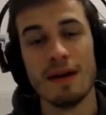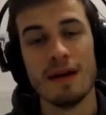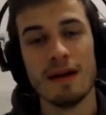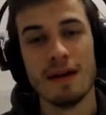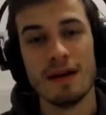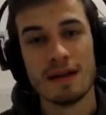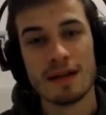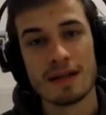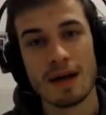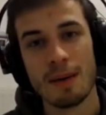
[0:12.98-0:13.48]

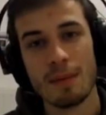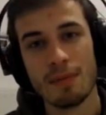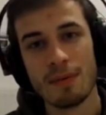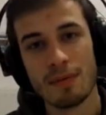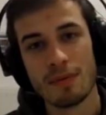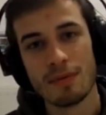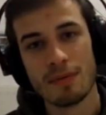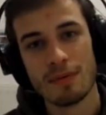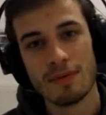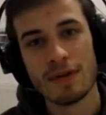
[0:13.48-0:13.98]
C'est un peu
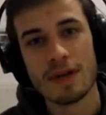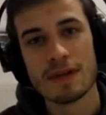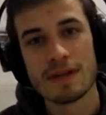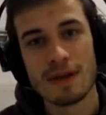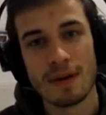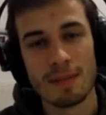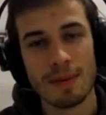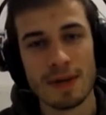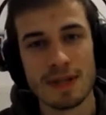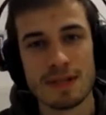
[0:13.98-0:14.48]
con de faire ça en
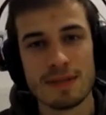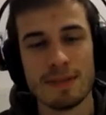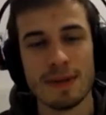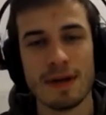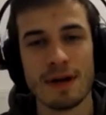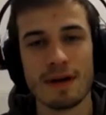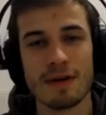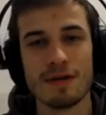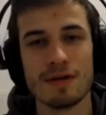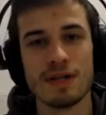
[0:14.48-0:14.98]
partie
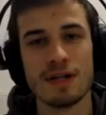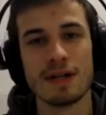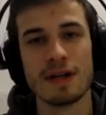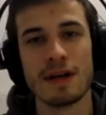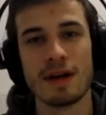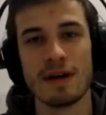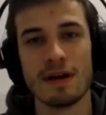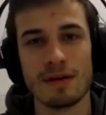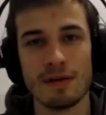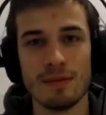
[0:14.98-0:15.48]
pédagogique,
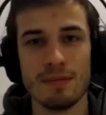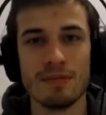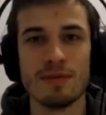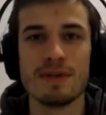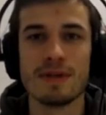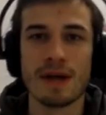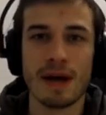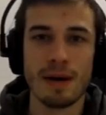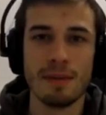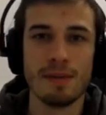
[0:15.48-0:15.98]
alors que le but c'est
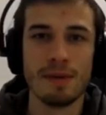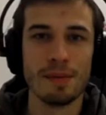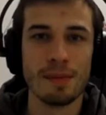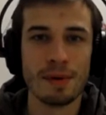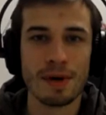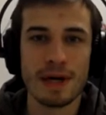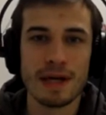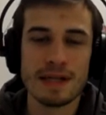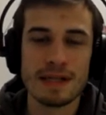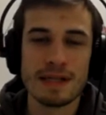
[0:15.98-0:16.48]
quand même de
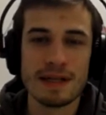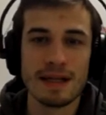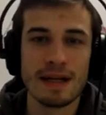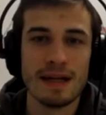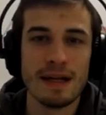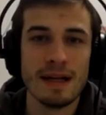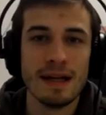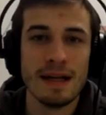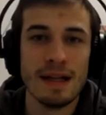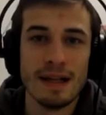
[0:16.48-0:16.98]
progresser.
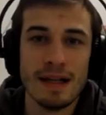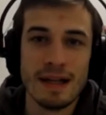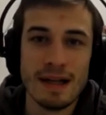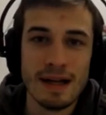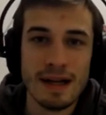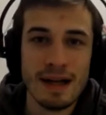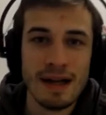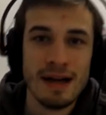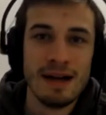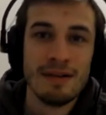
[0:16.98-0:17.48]

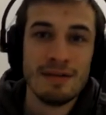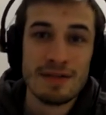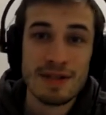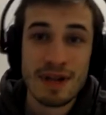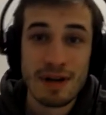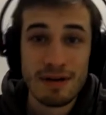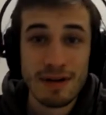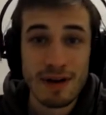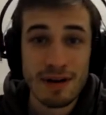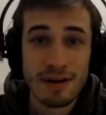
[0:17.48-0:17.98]
Vous allez
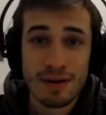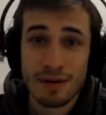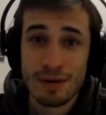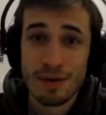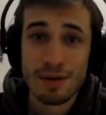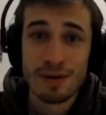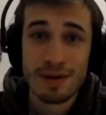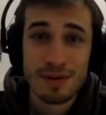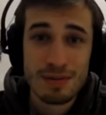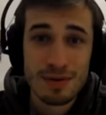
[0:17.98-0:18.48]
voir qu'au
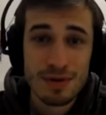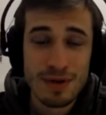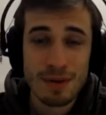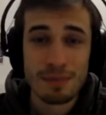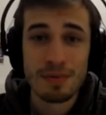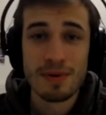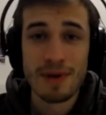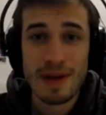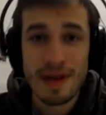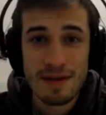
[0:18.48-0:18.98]
début, je suis un peu
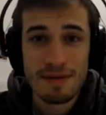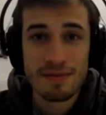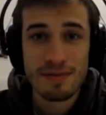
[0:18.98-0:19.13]
naïf.